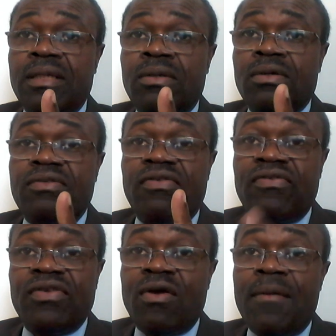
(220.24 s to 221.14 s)
Donc
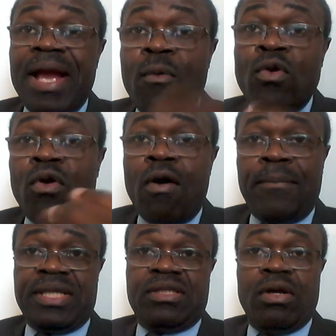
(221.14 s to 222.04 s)
c'est comme un rouleau
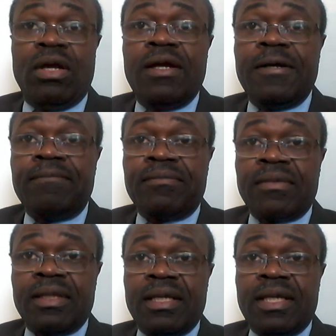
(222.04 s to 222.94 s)
compresseur
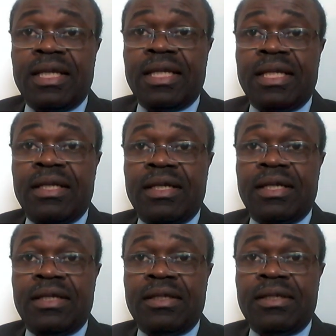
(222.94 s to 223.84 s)

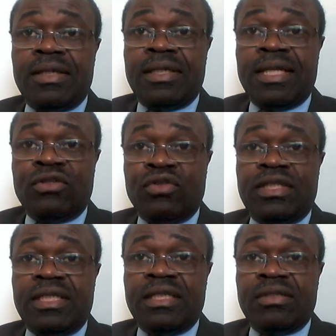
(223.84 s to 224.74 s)

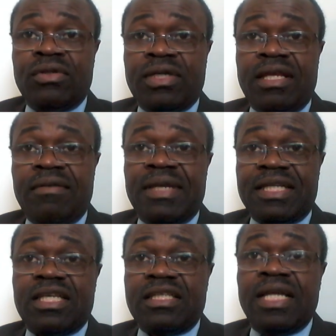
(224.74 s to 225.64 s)
d'injustices, de, crimes,
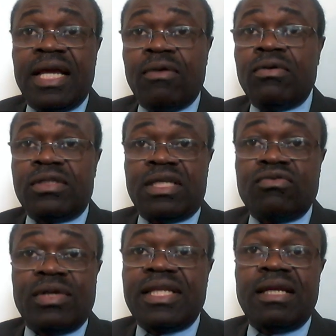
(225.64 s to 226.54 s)
d'assassinats et autres.
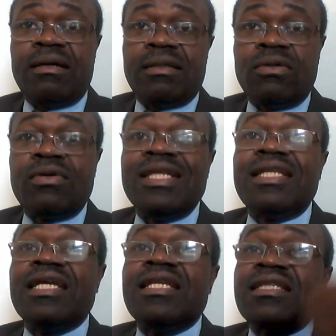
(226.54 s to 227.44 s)
Sassou était là. Donc il
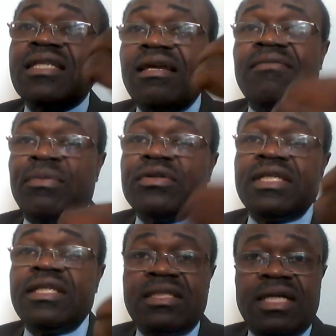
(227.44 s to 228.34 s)
était déjà, il
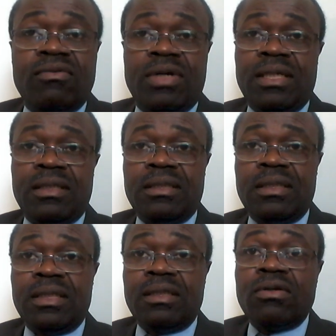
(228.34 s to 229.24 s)
pensait déjà loin.
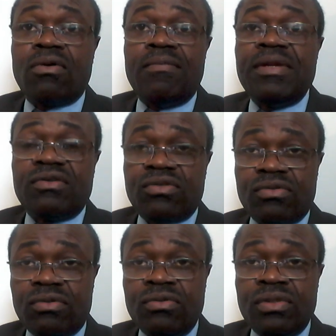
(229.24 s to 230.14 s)
Donc en
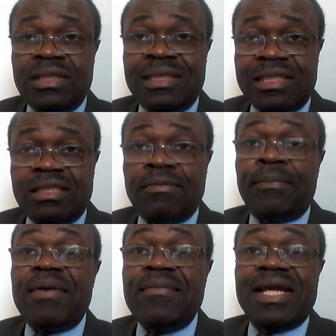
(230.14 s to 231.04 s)
1970, ce
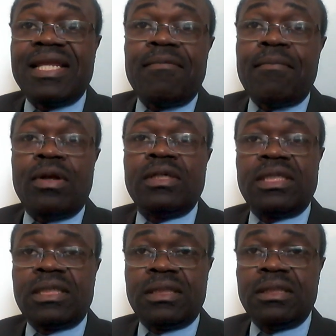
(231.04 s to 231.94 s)
premier crime
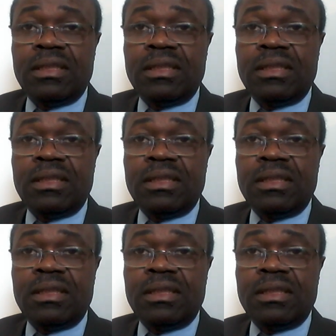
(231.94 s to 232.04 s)
politique